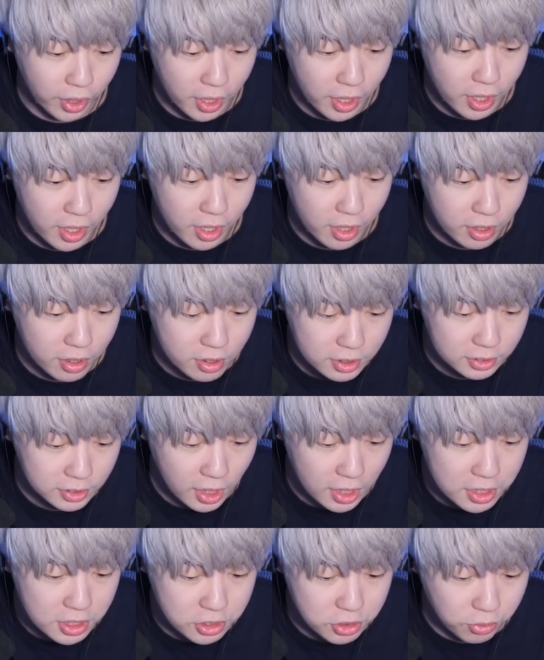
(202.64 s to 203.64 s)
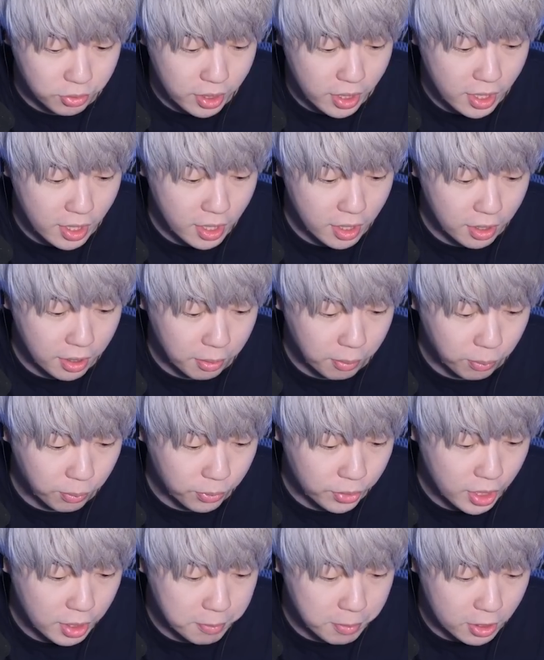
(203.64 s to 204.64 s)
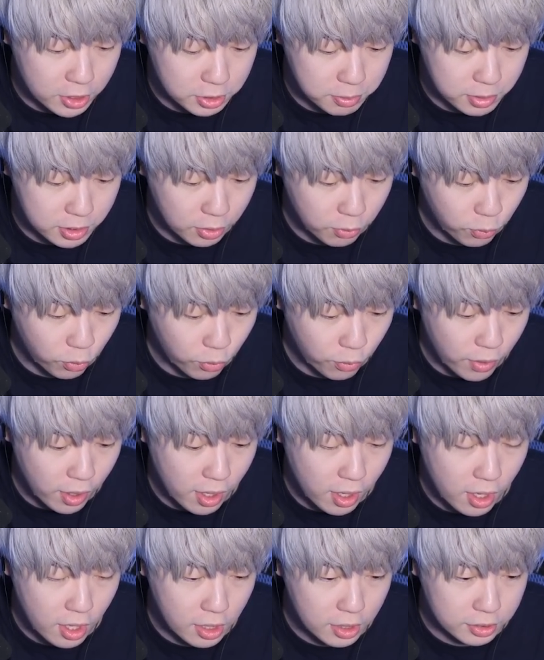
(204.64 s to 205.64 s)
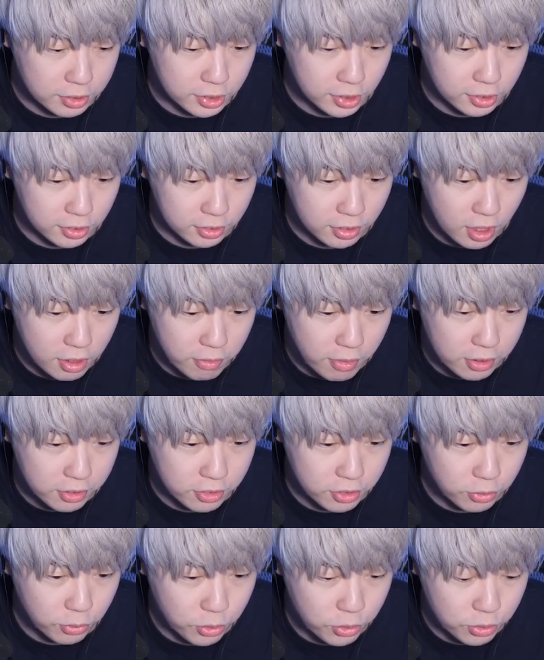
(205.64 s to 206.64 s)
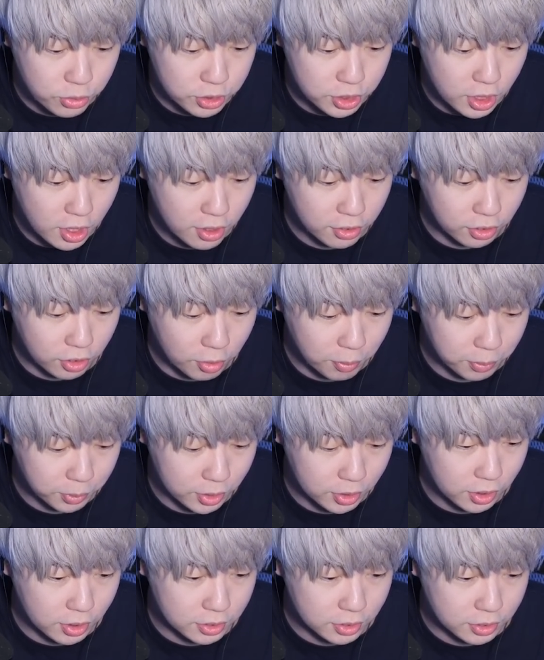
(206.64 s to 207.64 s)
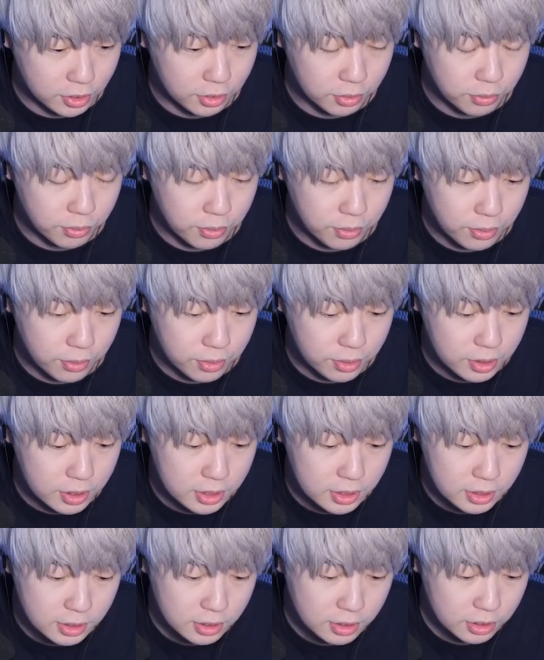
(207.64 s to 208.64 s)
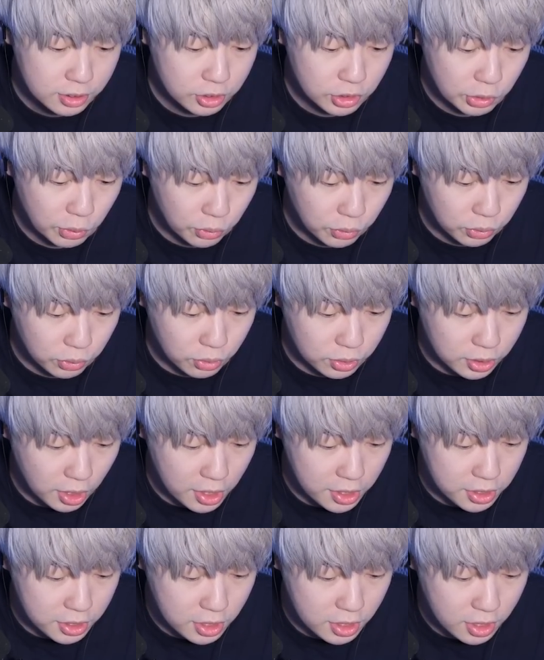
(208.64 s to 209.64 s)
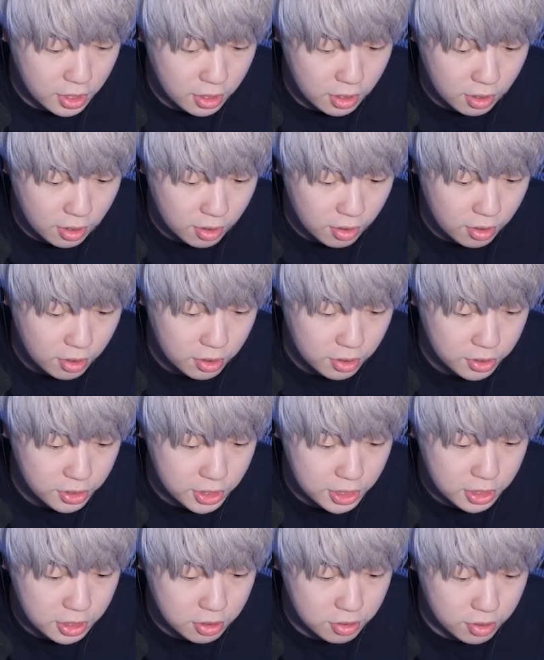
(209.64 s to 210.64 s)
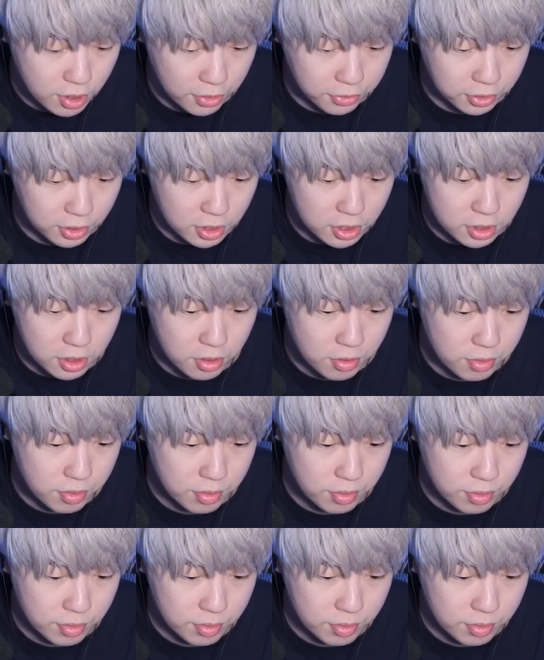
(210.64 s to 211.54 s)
ね最初ねこのゲーム始めた頃は絶対枠余裕じゃんって思ってたんですけどちょっと最近きつくなってきてる